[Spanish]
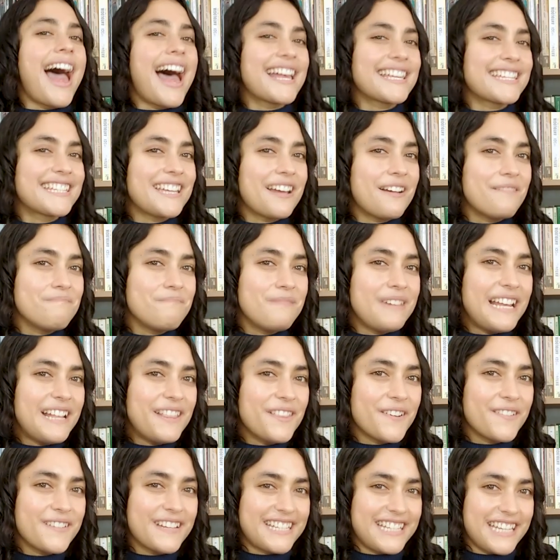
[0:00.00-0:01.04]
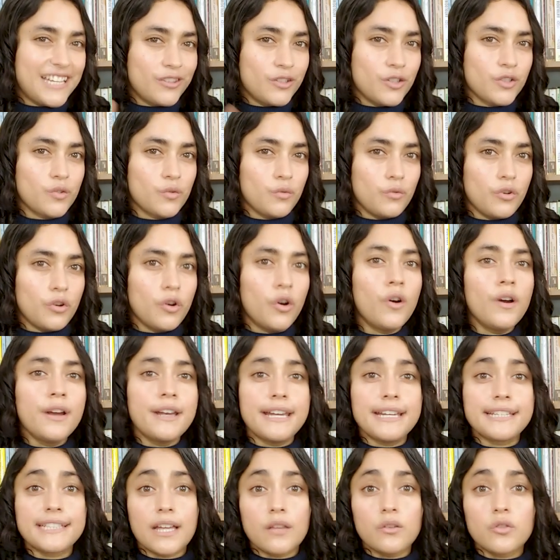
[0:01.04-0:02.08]
Hacia 1901,
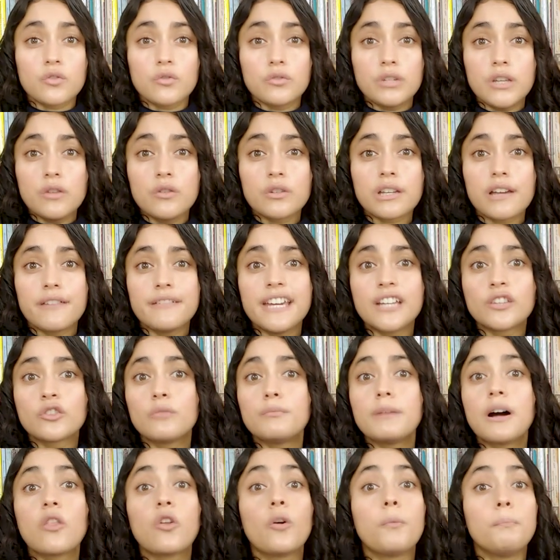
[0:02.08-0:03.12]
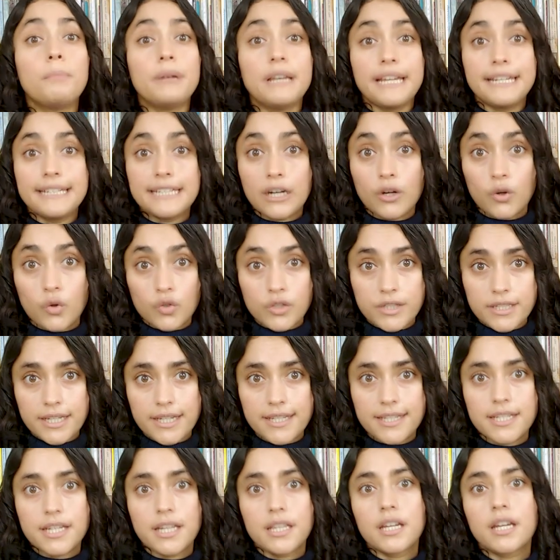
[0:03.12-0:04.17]
Estados Unidos había tomado plena
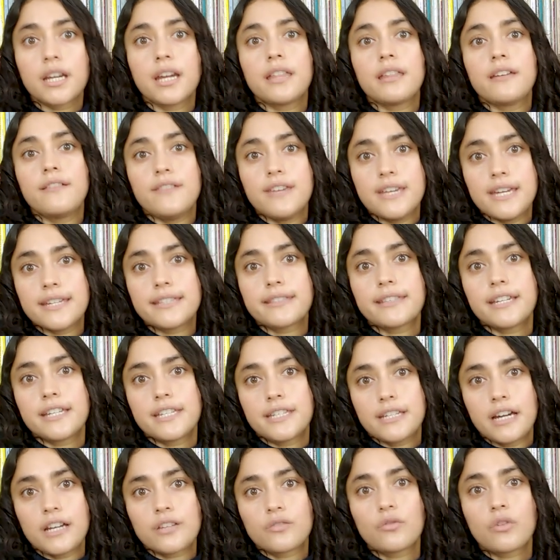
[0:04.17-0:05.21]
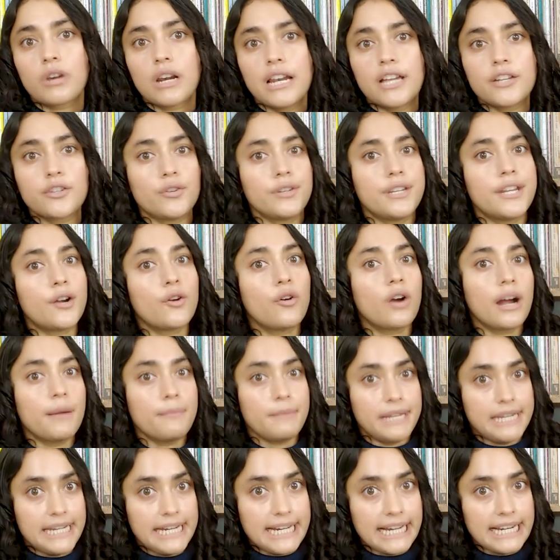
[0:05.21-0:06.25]
conciencia de que debía estrechar sus relaciones con
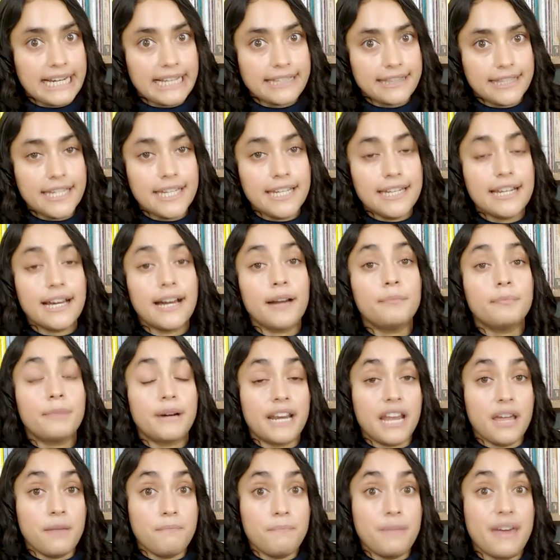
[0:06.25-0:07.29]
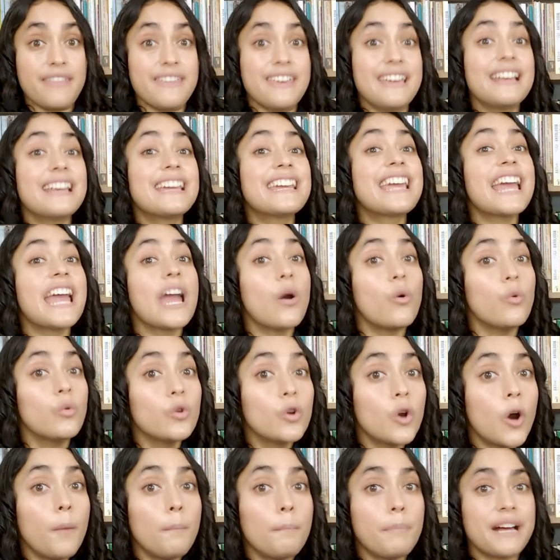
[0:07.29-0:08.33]
América Latina para impedir que
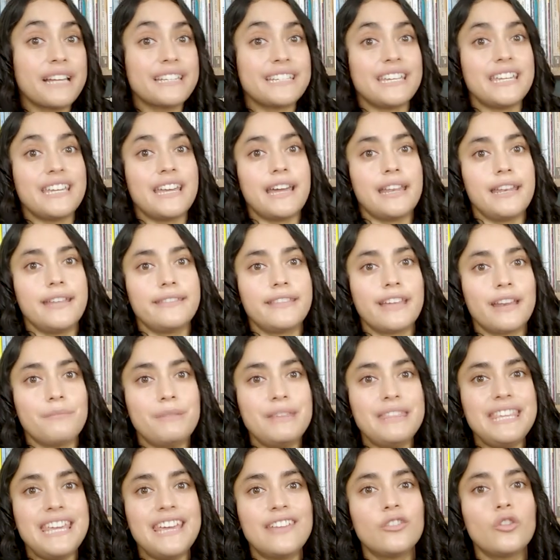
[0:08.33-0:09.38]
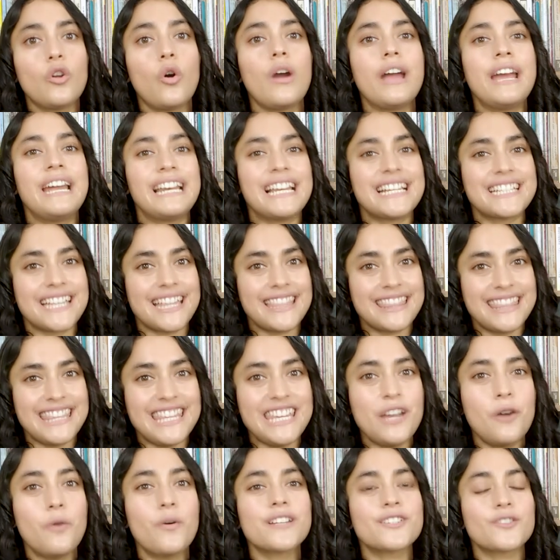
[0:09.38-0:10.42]
Europa siguiera interviniendo en las
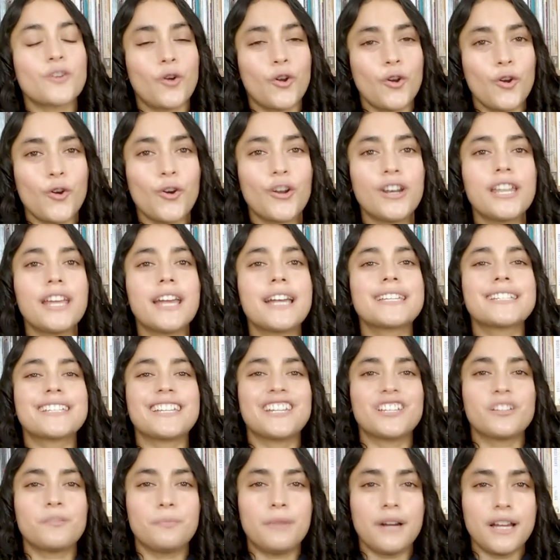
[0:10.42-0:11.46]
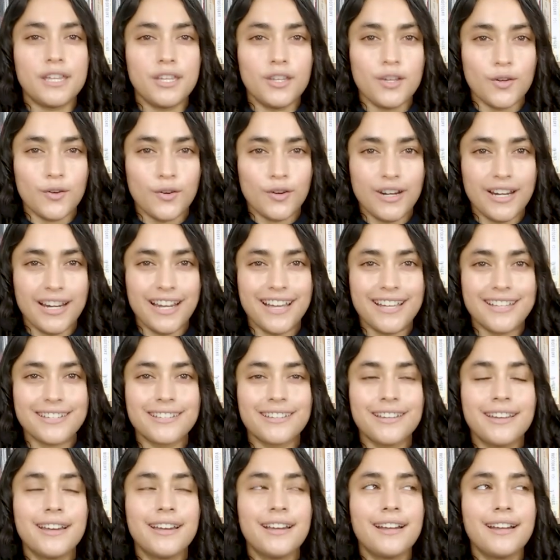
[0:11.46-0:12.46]
antiguas colonias españolas.